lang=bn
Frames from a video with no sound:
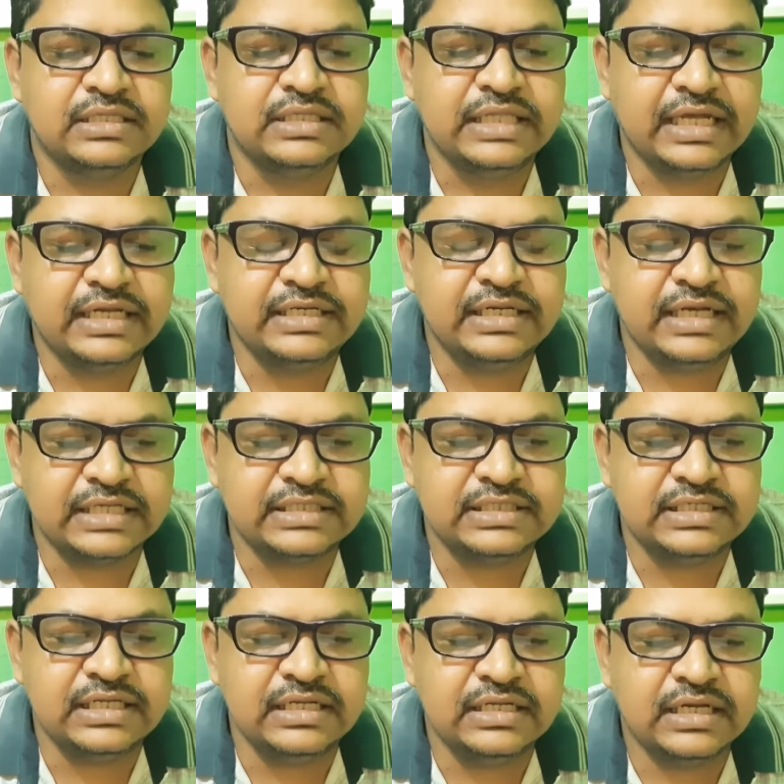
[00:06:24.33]

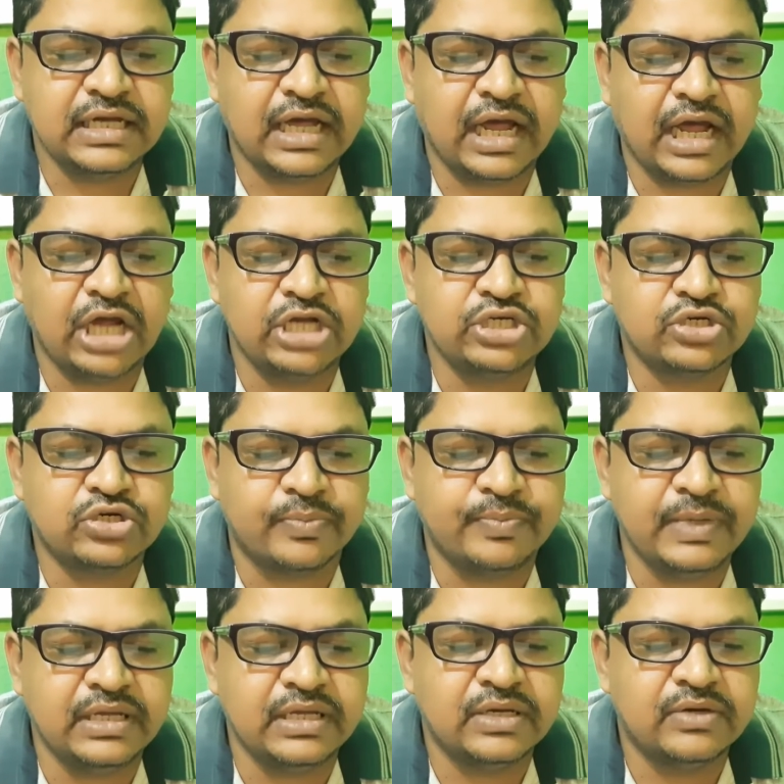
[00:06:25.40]
নিকটিন্যাস্টি
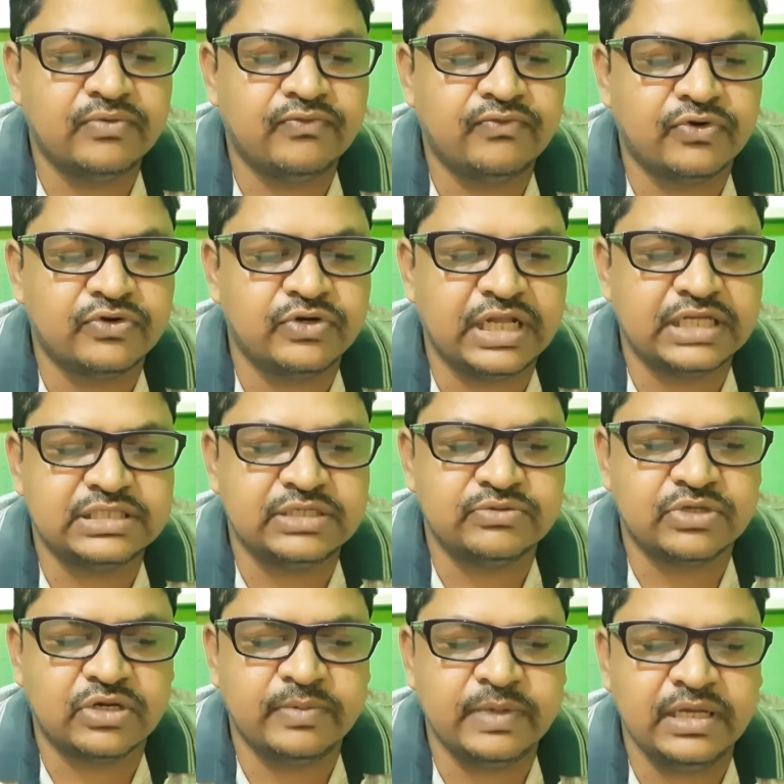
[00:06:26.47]
হাইড্রোট্রপিক ফোটোন্যাস্টি
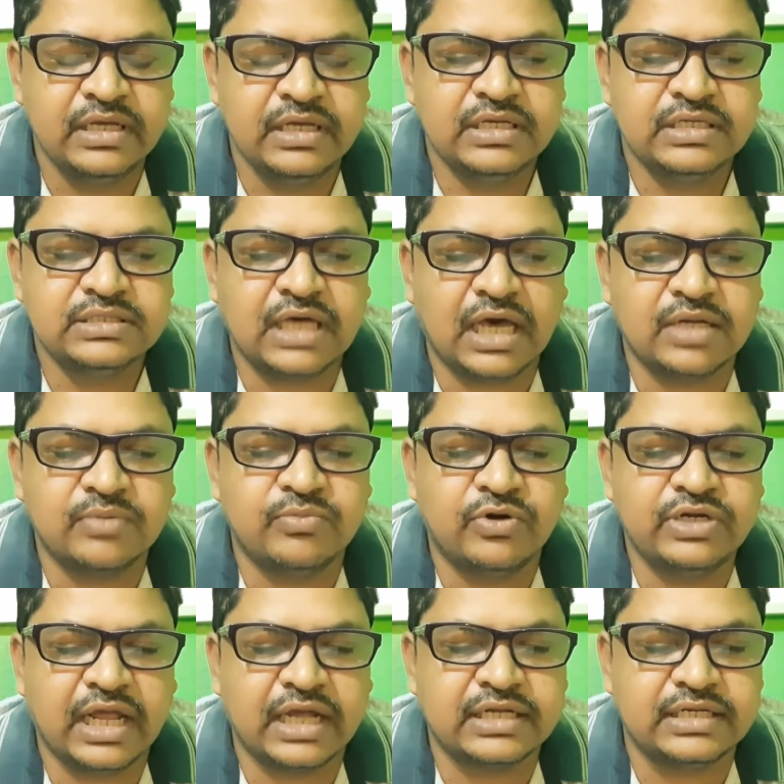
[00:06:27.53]
উত্তর হবে
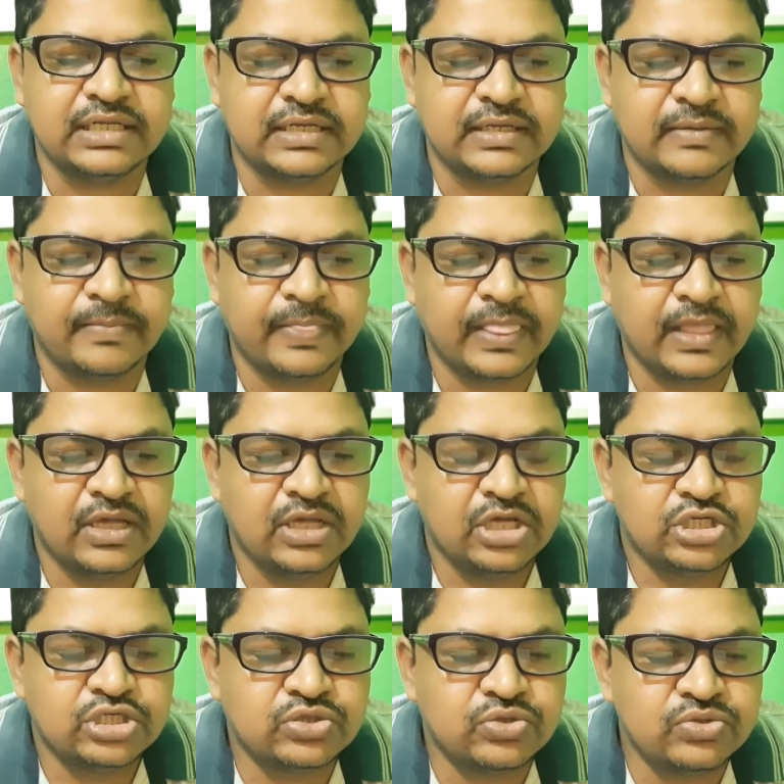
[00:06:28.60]
থার্মোট্যাকটিক
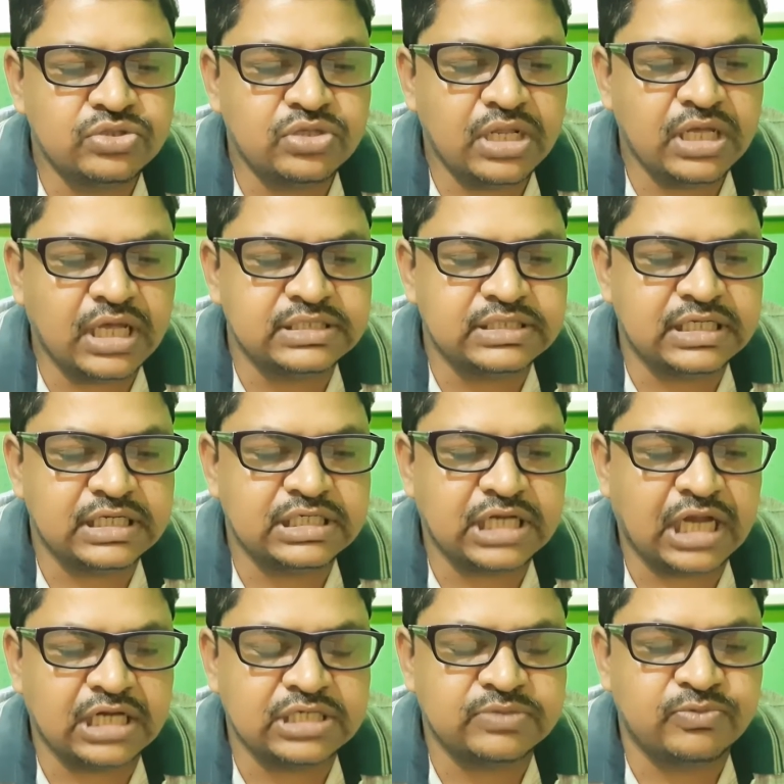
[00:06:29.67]
সুন্দরী গাছে
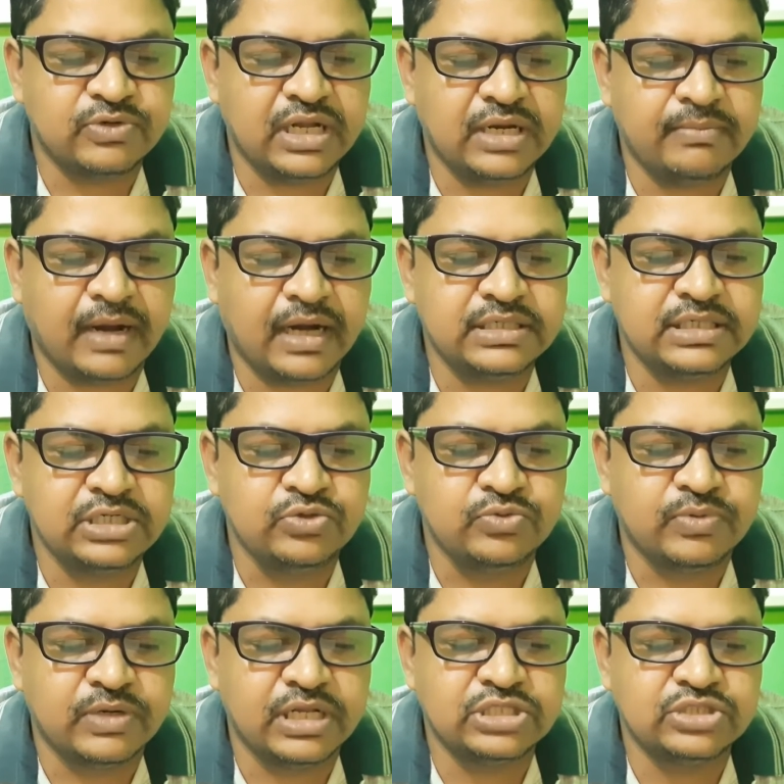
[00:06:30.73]
শ্বাসমূলের মাটির
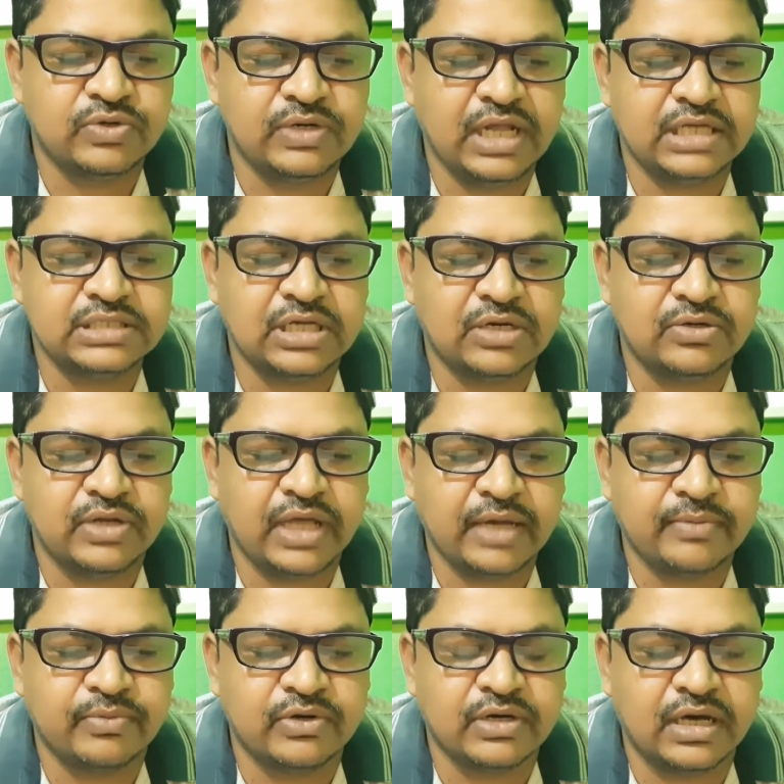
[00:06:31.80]
উপরে চলে আসা হলো
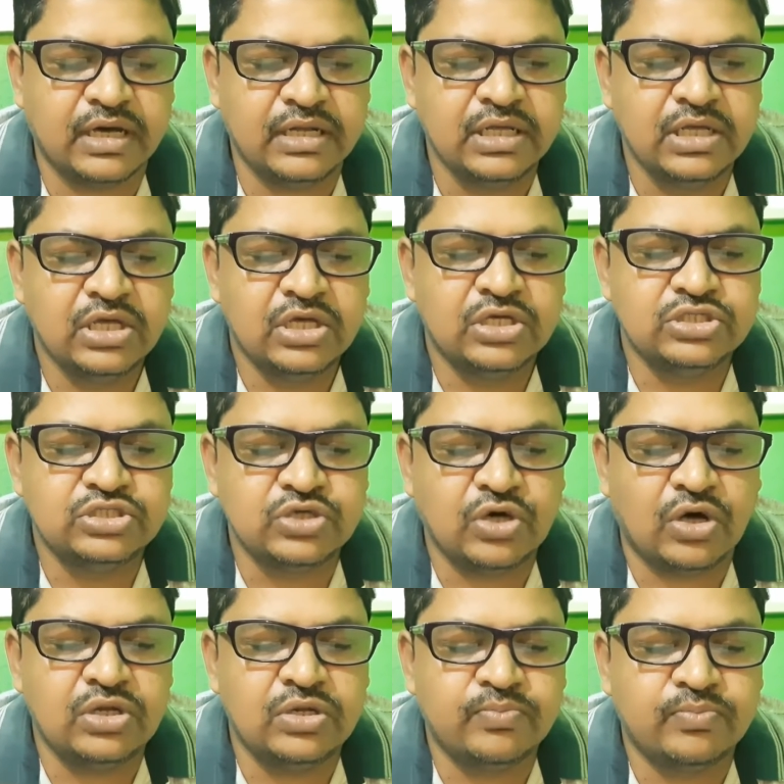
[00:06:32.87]
এক প্রকার
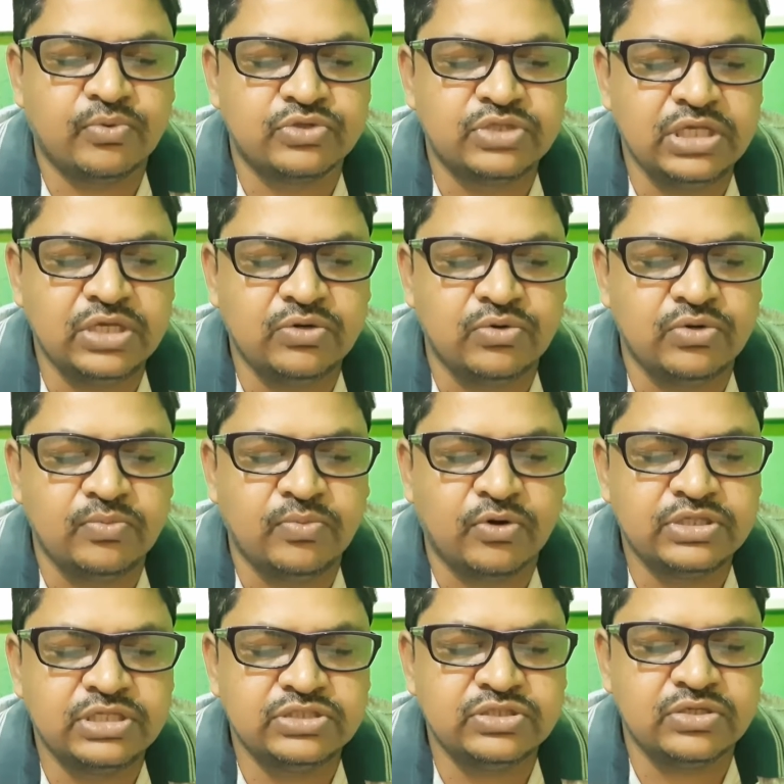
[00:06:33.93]
জল
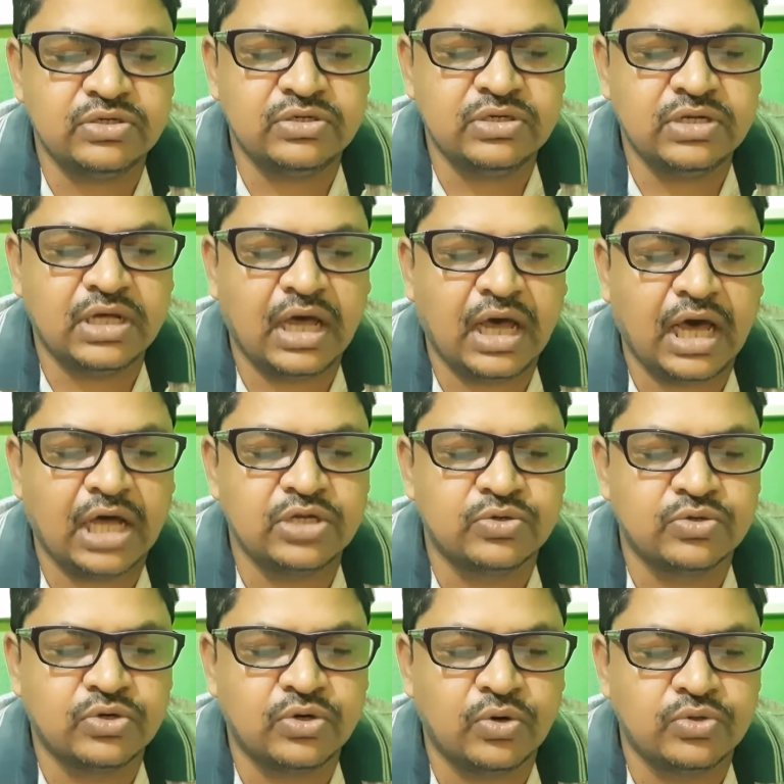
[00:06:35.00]
প্রতিকূলবর্তী চলন
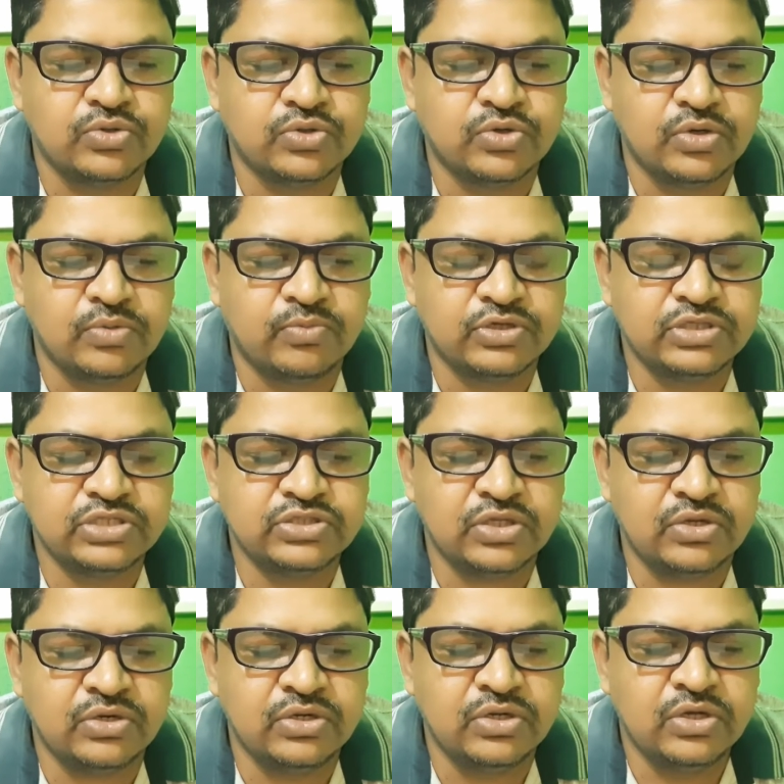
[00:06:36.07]
আলোক অনুকূলবর্তী
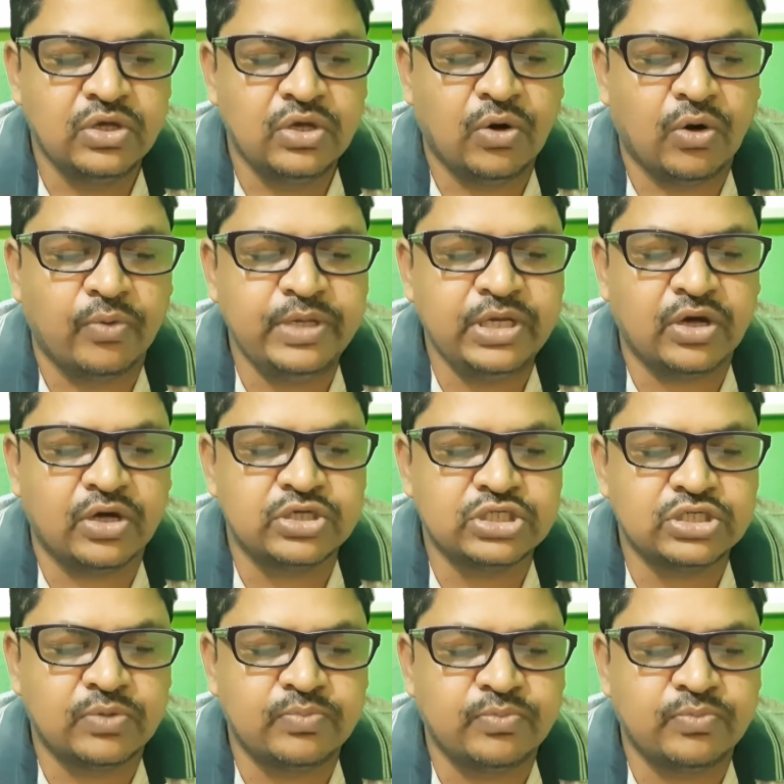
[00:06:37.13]
চলন অভিকর্ষ